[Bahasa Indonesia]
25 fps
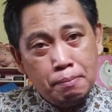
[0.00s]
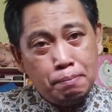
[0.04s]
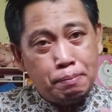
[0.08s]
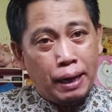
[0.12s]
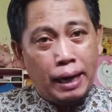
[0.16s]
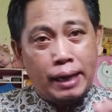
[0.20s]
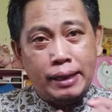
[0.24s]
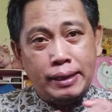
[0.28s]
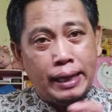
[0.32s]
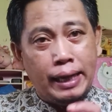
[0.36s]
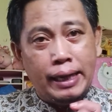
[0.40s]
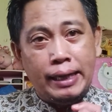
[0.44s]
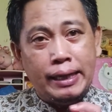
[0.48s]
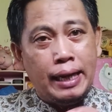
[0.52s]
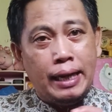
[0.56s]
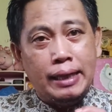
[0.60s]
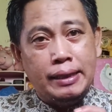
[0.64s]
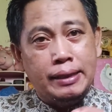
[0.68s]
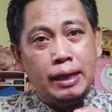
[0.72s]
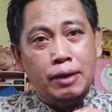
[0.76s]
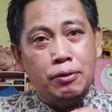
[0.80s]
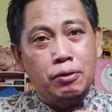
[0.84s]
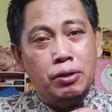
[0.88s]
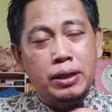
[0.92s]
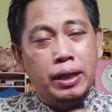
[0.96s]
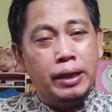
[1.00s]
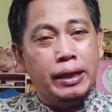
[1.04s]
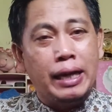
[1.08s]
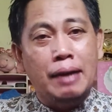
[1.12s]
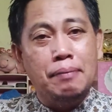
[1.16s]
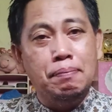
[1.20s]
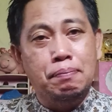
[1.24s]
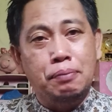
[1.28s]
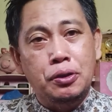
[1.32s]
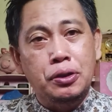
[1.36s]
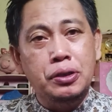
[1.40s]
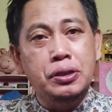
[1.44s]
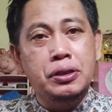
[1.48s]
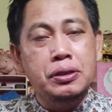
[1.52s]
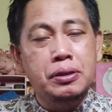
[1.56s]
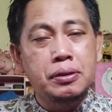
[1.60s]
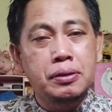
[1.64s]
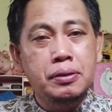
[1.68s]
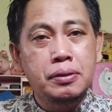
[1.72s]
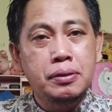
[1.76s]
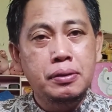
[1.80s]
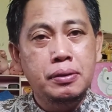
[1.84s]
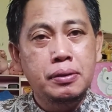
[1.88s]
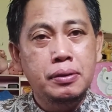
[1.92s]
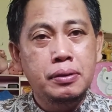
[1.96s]
praktek ngajar wonten kampus
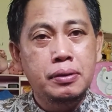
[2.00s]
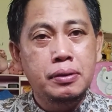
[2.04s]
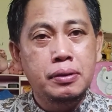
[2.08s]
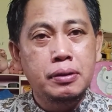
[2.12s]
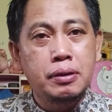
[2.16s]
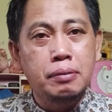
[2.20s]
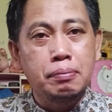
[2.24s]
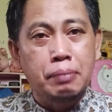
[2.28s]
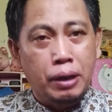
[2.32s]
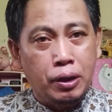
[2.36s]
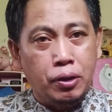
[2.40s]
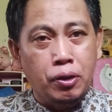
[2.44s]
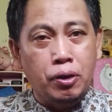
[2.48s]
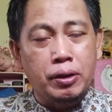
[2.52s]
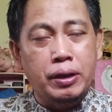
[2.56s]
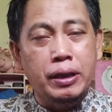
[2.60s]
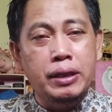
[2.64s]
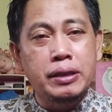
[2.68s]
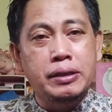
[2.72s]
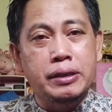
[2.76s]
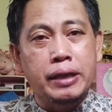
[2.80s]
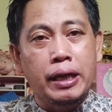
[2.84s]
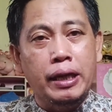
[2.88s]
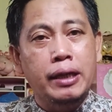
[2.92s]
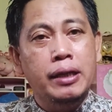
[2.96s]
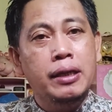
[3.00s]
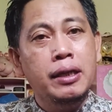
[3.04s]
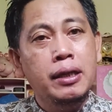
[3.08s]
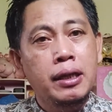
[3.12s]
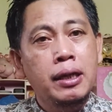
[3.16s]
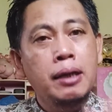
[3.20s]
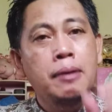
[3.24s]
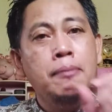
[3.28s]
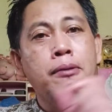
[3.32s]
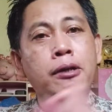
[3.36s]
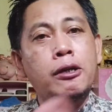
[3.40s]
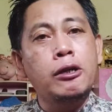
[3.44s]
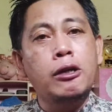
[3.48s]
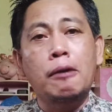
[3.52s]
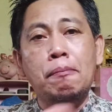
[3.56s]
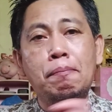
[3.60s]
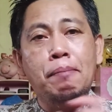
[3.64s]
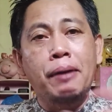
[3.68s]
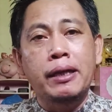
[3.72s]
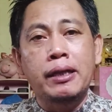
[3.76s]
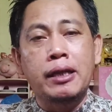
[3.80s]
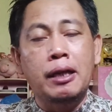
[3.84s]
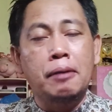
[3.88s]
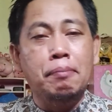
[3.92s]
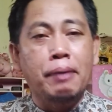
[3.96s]
mikro teaching menika
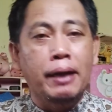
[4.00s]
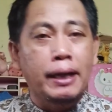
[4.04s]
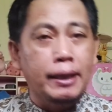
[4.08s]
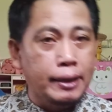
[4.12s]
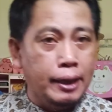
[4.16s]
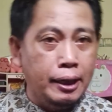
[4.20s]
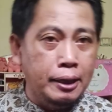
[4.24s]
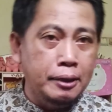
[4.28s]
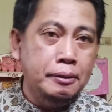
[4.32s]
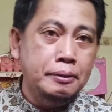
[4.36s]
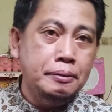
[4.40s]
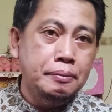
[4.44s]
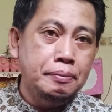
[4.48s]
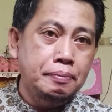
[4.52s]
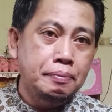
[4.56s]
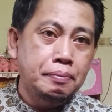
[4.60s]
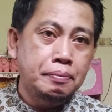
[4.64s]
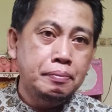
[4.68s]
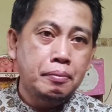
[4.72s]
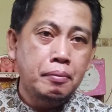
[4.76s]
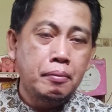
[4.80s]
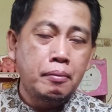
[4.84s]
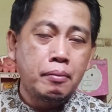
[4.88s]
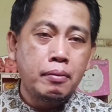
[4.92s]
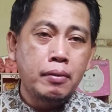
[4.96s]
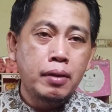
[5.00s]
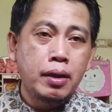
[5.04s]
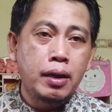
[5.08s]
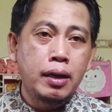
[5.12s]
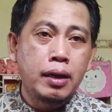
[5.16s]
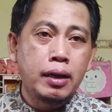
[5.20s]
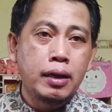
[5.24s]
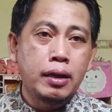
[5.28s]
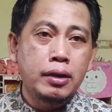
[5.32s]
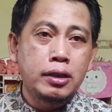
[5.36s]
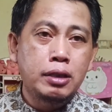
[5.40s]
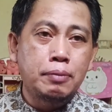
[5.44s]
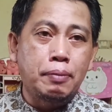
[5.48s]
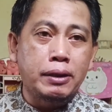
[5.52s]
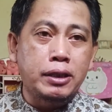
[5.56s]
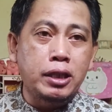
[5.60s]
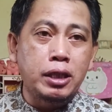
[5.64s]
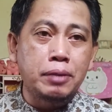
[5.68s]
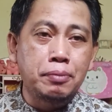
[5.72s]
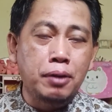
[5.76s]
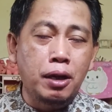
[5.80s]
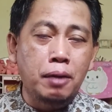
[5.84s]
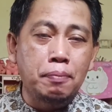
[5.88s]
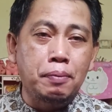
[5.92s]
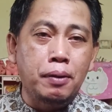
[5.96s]
benten-benten. Sepatah
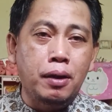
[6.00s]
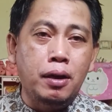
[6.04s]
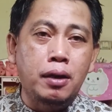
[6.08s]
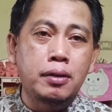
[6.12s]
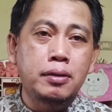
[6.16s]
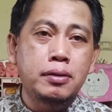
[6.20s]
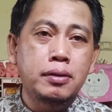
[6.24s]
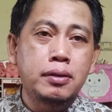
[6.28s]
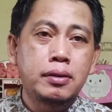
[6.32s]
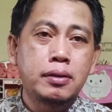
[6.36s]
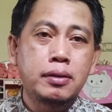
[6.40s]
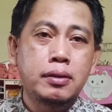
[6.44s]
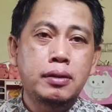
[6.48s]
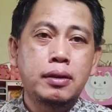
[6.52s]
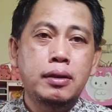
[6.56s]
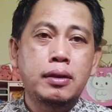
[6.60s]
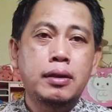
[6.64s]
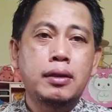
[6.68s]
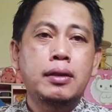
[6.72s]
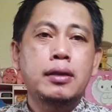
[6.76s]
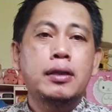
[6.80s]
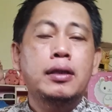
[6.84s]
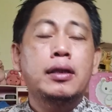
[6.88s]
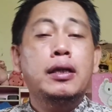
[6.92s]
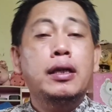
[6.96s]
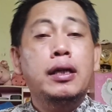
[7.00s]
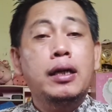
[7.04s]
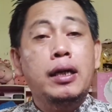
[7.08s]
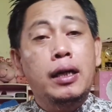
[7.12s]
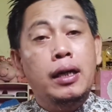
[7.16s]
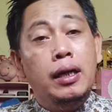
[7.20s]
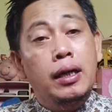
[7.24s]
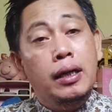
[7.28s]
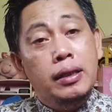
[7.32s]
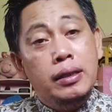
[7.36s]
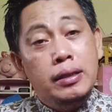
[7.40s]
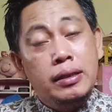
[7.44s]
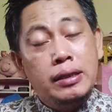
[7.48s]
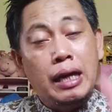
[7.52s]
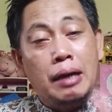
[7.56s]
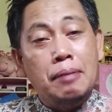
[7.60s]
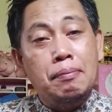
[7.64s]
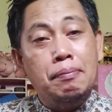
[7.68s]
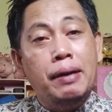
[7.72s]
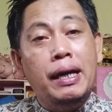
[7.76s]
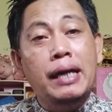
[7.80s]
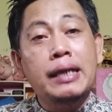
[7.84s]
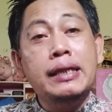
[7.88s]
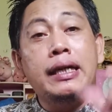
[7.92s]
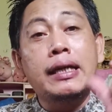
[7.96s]
menapa
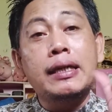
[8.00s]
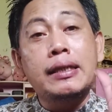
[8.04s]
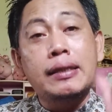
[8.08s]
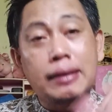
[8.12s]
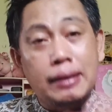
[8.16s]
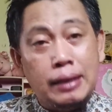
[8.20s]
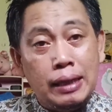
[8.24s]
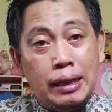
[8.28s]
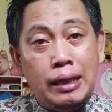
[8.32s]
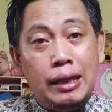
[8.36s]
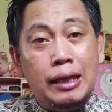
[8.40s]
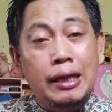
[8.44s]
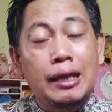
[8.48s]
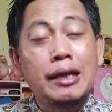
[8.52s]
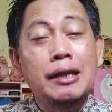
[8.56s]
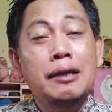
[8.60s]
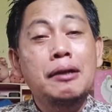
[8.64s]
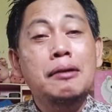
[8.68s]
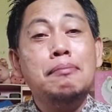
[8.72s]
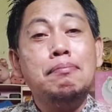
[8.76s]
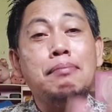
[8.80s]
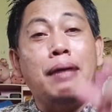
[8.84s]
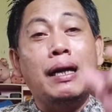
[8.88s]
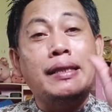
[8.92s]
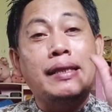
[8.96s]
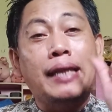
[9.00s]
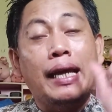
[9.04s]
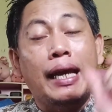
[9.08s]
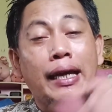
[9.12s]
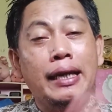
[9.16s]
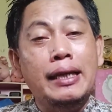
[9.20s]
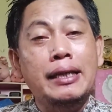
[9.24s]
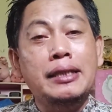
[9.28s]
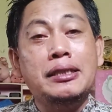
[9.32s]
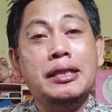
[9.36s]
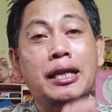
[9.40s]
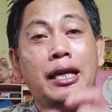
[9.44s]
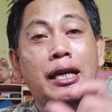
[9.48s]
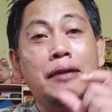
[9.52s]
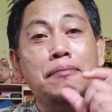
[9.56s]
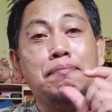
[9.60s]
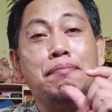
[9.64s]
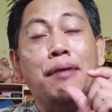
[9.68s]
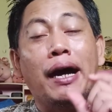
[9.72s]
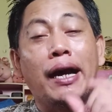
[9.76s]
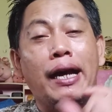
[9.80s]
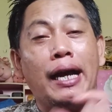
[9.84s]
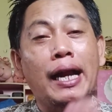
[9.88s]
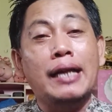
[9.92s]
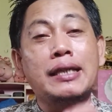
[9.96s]
sampean ngerti materi sing
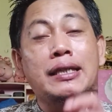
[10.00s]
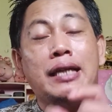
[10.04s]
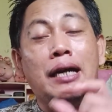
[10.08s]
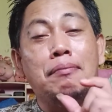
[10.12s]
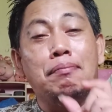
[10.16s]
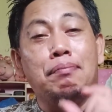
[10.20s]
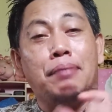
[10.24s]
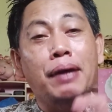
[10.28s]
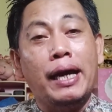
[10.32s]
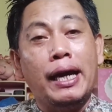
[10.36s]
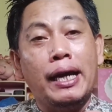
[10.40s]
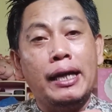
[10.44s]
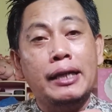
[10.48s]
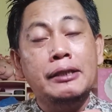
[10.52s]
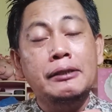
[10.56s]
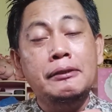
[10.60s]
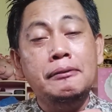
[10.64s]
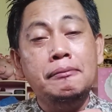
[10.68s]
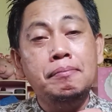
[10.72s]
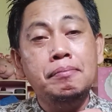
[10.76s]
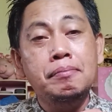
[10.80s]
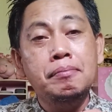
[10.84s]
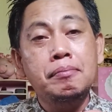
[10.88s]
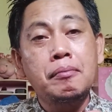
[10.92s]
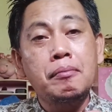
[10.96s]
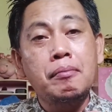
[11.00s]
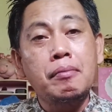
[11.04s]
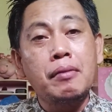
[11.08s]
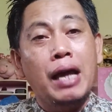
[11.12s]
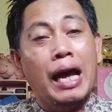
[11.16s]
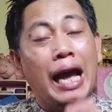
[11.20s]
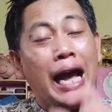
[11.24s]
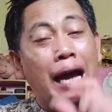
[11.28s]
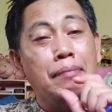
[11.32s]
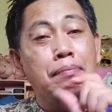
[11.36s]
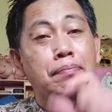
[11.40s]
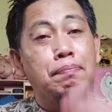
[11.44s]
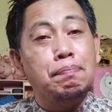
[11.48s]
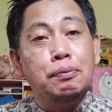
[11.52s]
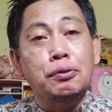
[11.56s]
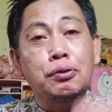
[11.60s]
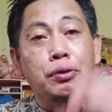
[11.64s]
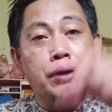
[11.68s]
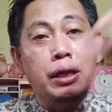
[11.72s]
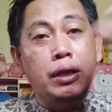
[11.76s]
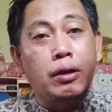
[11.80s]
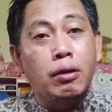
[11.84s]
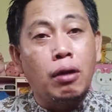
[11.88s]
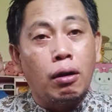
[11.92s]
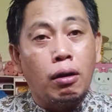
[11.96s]
bakal sampean ampu
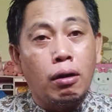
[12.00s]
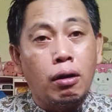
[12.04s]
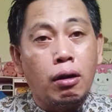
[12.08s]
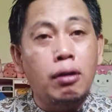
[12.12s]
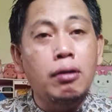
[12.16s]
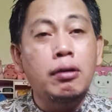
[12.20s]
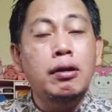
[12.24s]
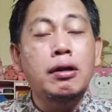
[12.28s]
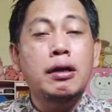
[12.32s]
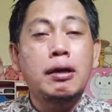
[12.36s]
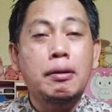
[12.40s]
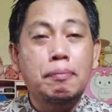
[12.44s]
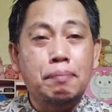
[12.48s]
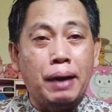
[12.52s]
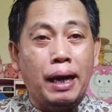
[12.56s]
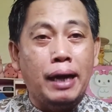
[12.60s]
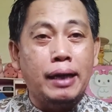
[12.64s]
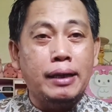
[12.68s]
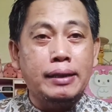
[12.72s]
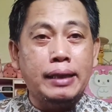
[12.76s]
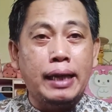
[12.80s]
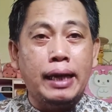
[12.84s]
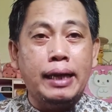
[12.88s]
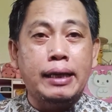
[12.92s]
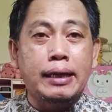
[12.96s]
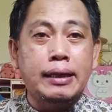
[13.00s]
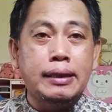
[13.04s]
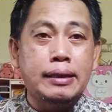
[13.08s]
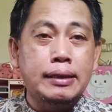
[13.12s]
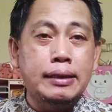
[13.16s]
rikala praktek